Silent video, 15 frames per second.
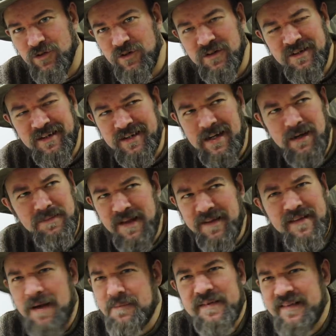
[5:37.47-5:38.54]
Und ich glaube,
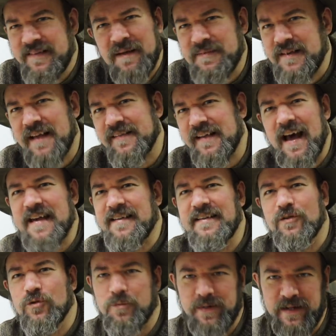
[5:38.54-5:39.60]
selbst, selbst das reicht
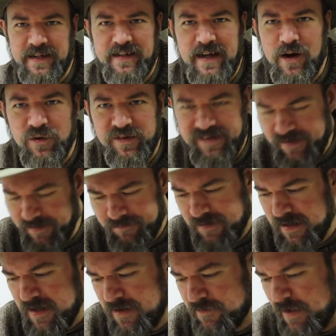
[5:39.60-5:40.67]
nicht unbedingt aus. Ne?
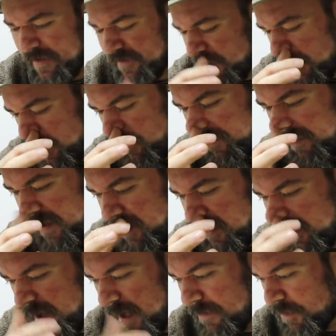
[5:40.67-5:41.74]
Weiß ich nicht
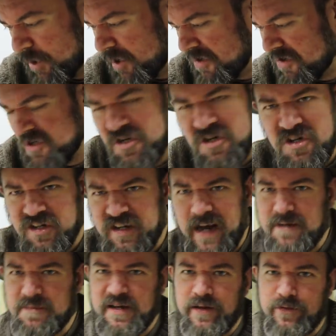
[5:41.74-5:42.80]
auswendig, aber
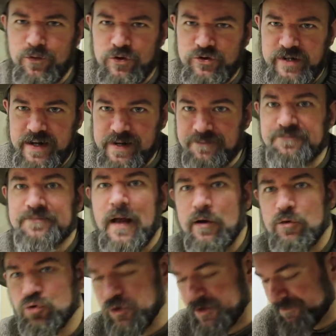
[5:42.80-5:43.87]
kann ich mir nicht vorstellen.
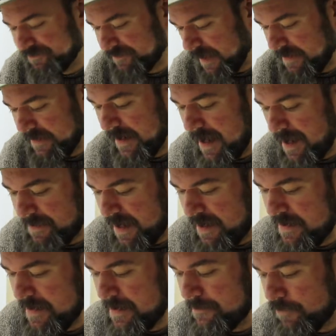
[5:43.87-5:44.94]
Gut, dann haben
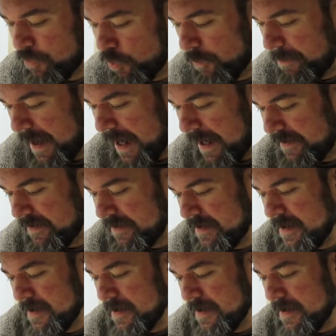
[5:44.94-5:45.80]
wir Propan.